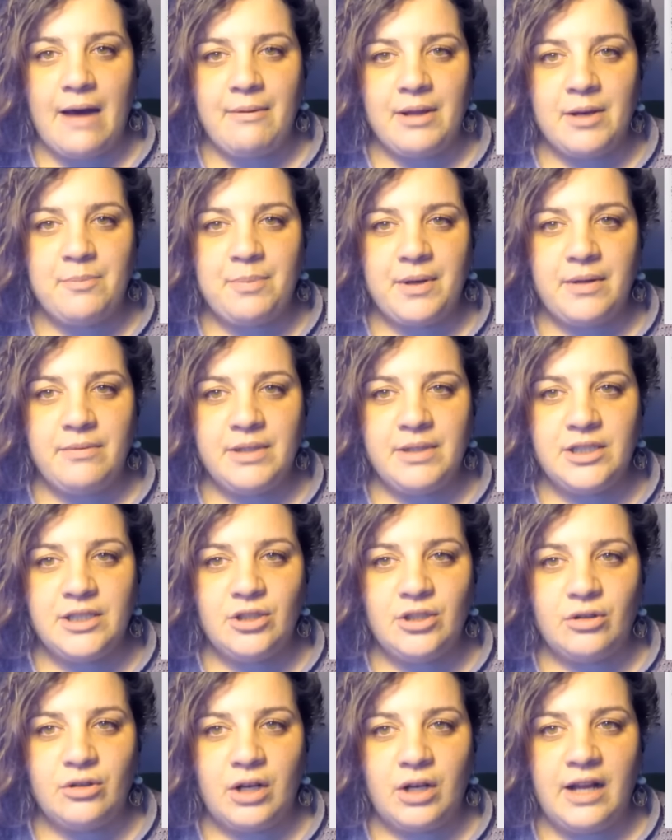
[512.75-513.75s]
haber
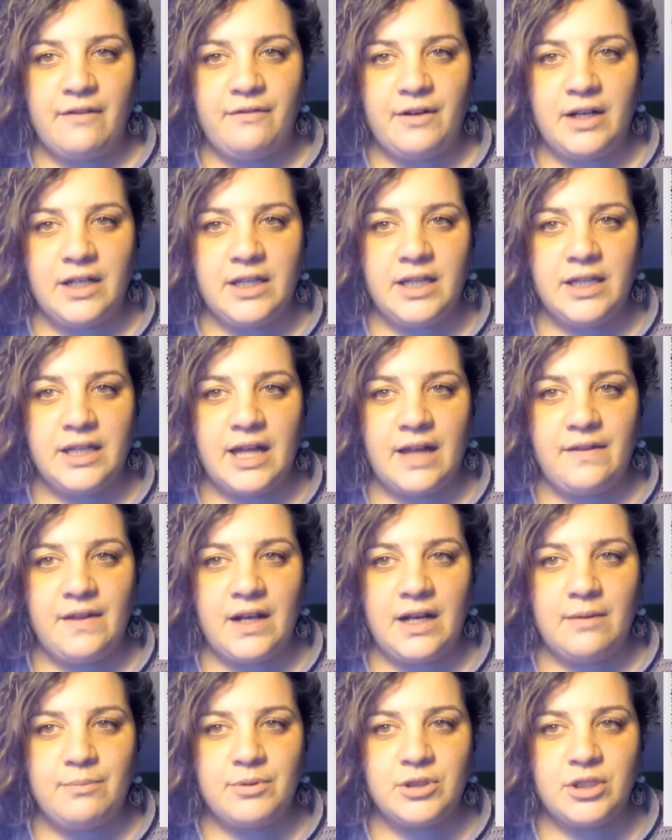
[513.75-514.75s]
previsto la felicidad
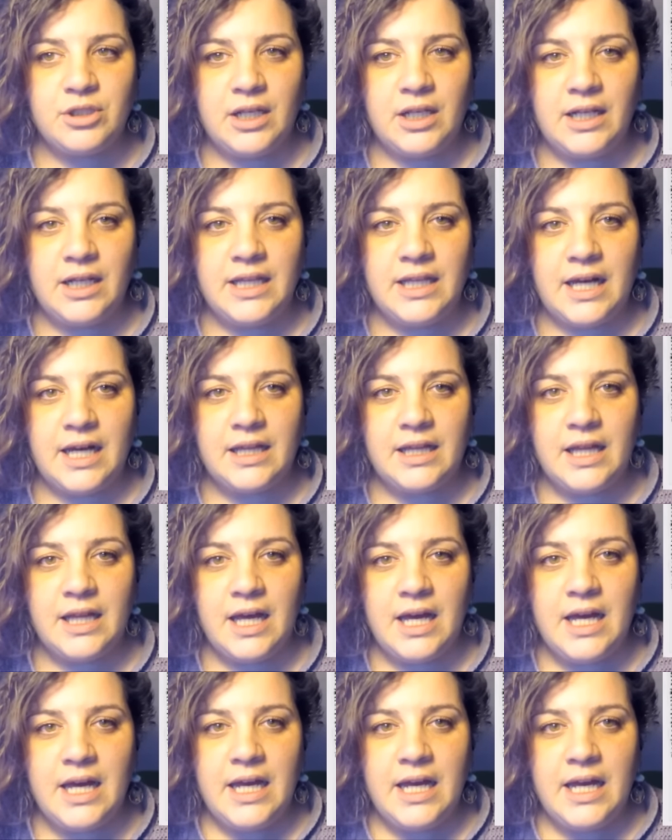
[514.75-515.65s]
de la posteridad